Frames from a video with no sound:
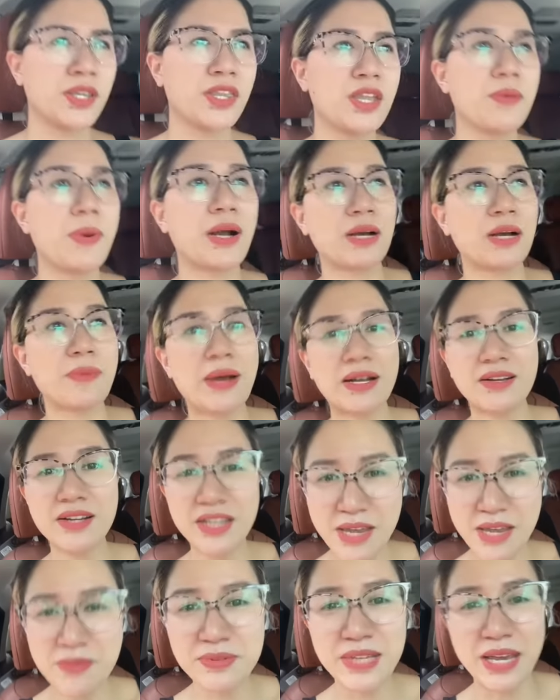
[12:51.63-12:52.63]
Nhưng mà các bác cứ
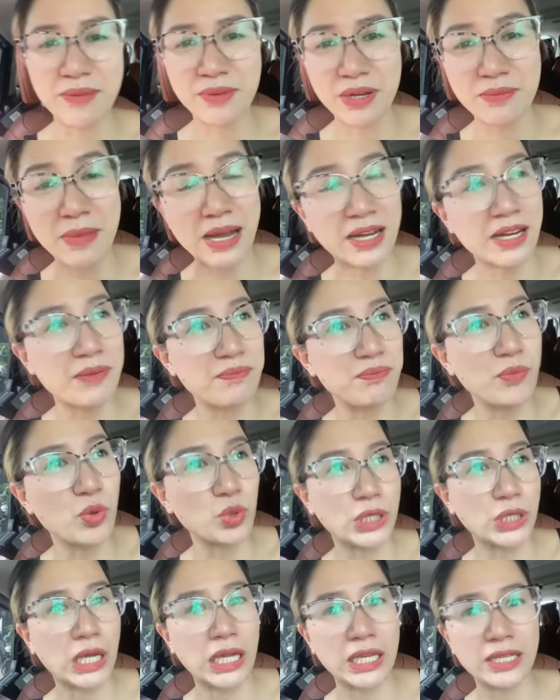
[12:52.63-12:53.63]
nghĩ em xem, các bác gặp
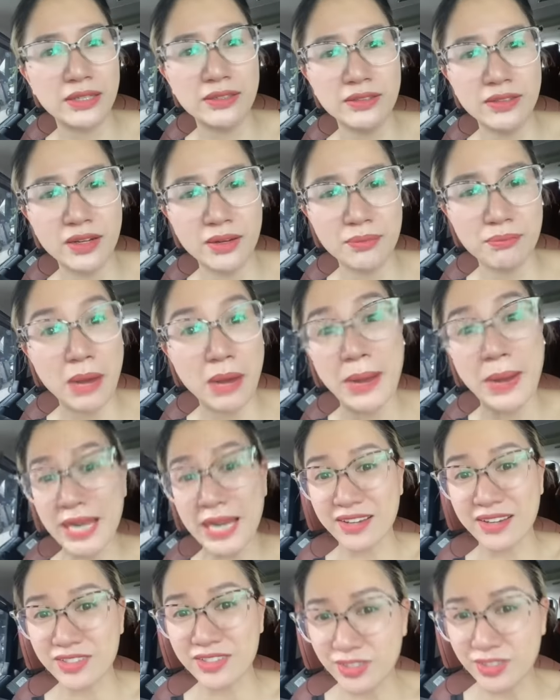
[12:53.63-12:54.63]
một cái đứa mà bán
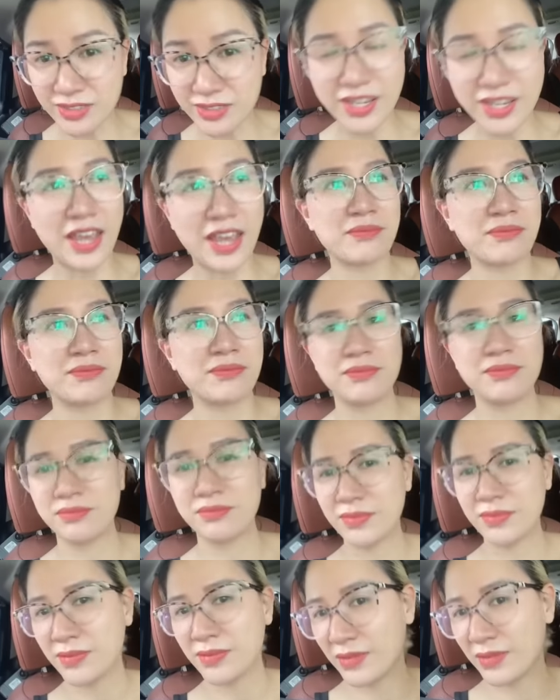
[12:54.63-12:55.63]
hàng dữ như em,
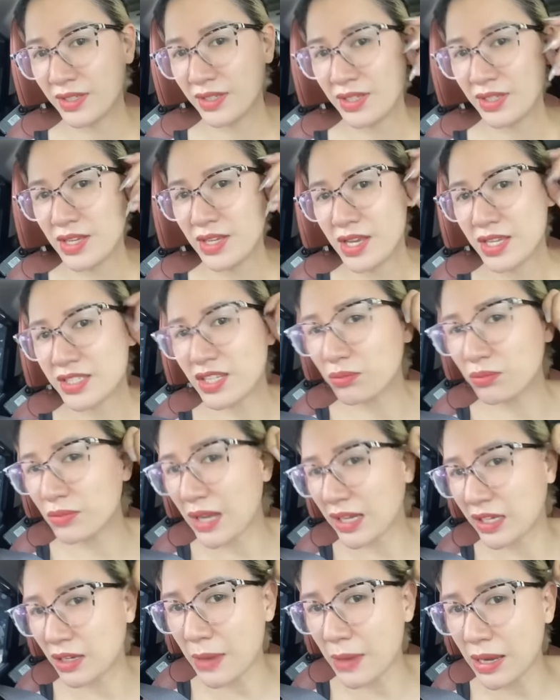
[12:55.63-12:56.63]
xong
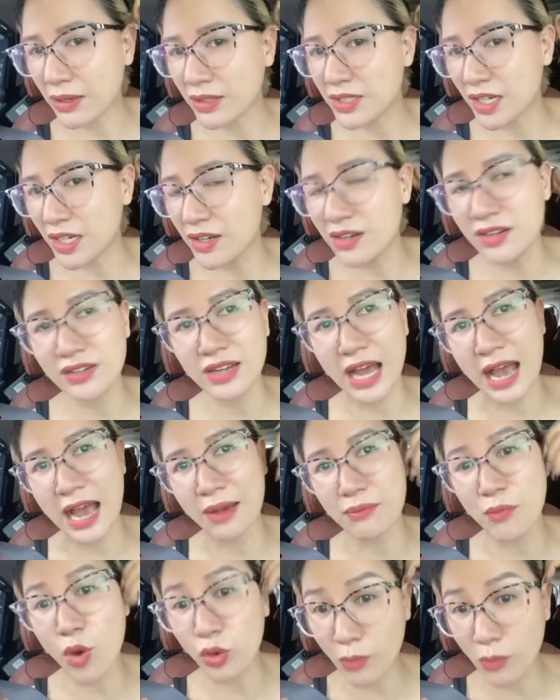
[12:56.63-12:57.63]
là các bác chờ
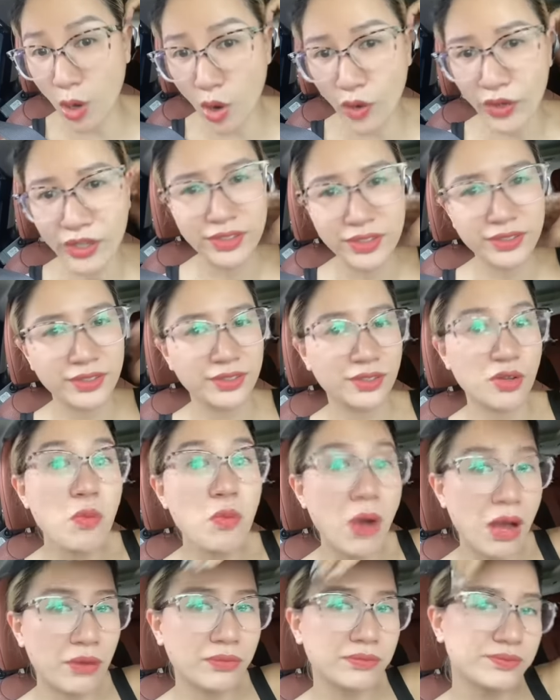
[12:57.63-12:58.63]
hàng mòn mỏi,
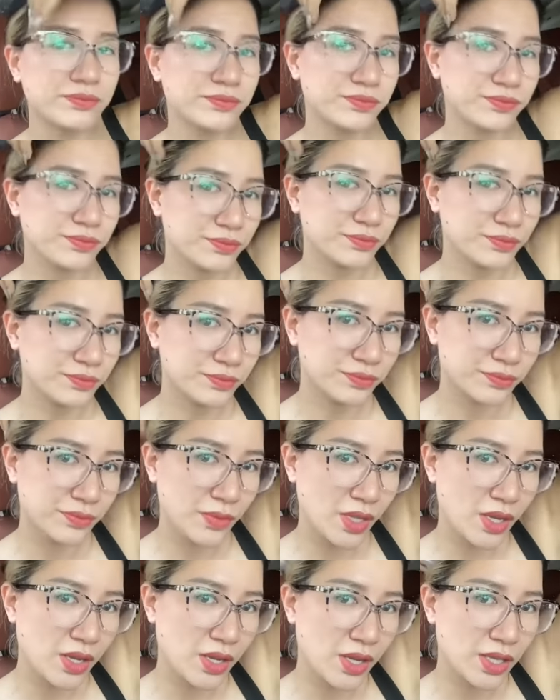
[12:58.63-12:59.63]
đúng không?
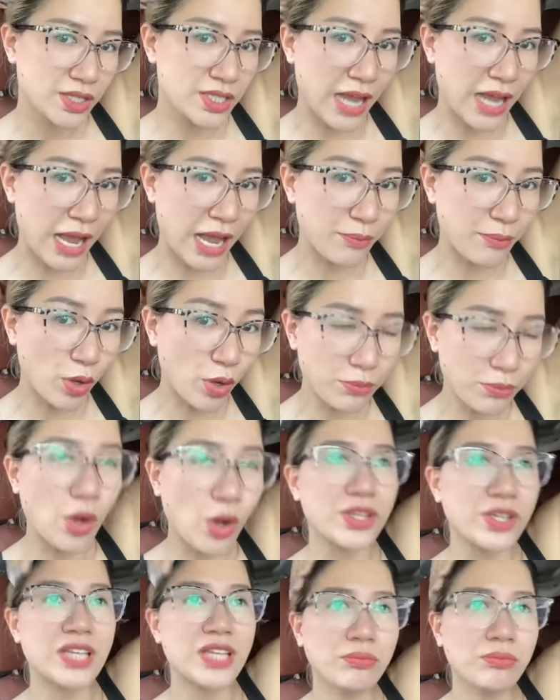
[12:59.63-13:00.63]
Chờ hàng mòn
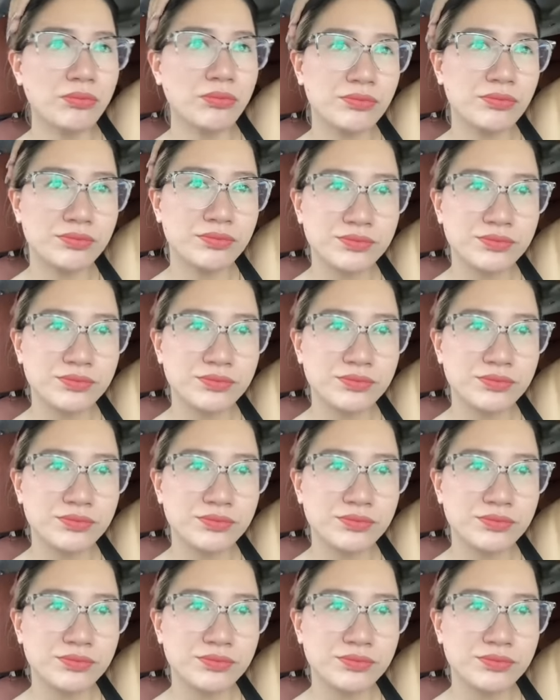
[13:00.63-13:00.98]
mỏi xong